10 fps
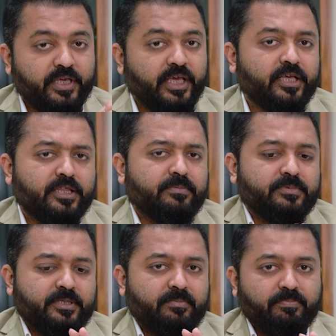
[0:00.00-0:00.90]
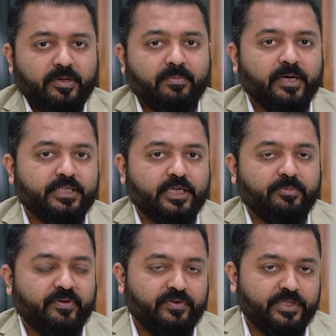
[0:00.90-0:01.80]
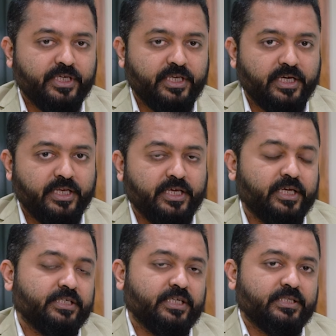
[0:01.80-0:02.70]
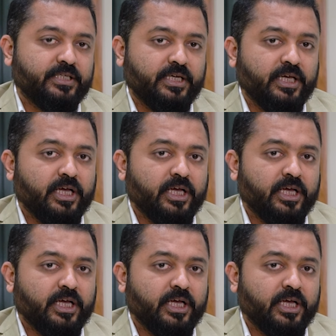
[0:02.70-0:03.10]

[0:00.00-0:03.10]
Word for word: एकदम सिंपल भाषा में फिशर यानी कि जैसे